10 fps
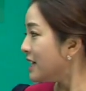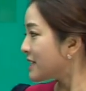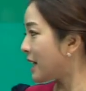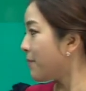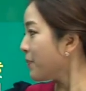
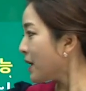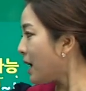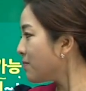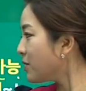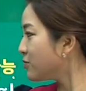자,
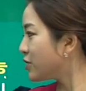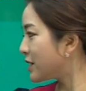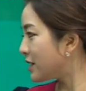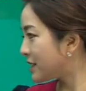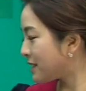한번
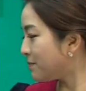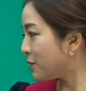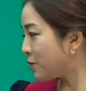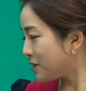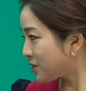우리
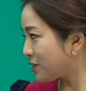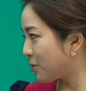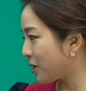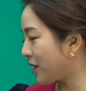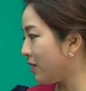example question을
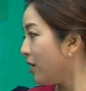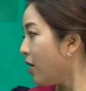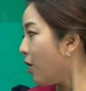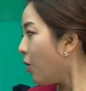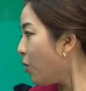볼게요.
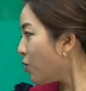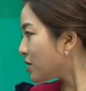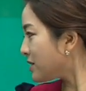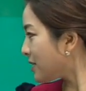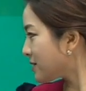All
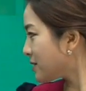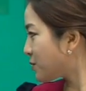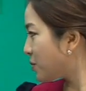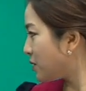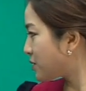
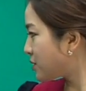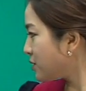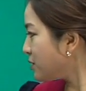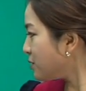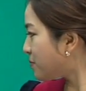classes will
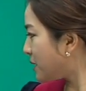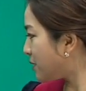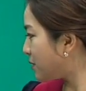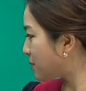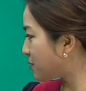soon
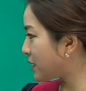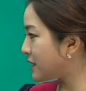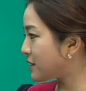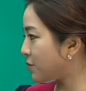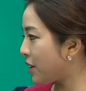be
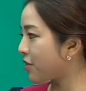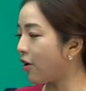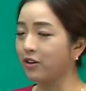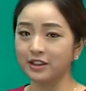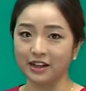replaced with
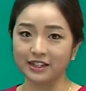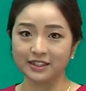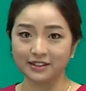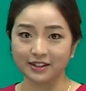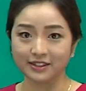online
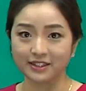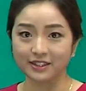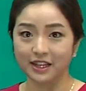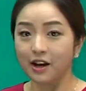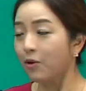
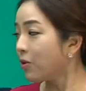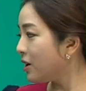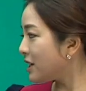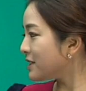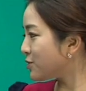classes.
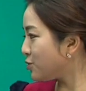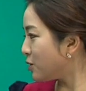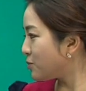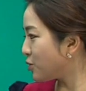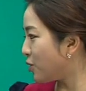온라인
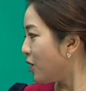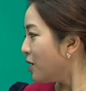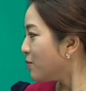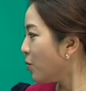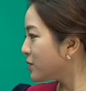수업으로
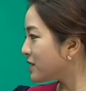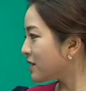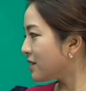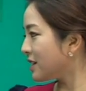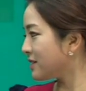모든
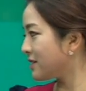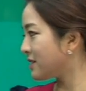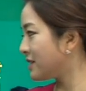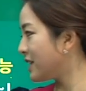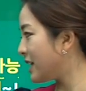c l a s s e
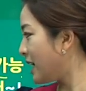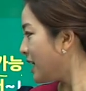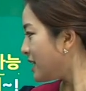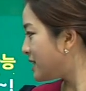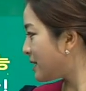s 들이
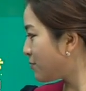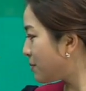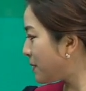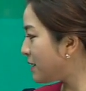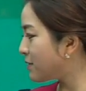이제
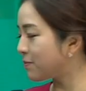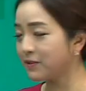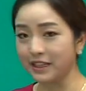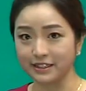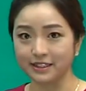be
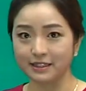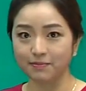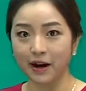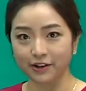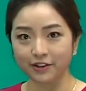replaced,
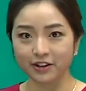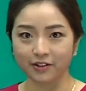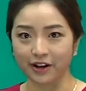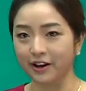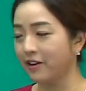바뀔
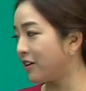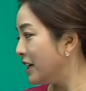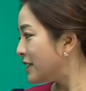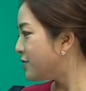거래요.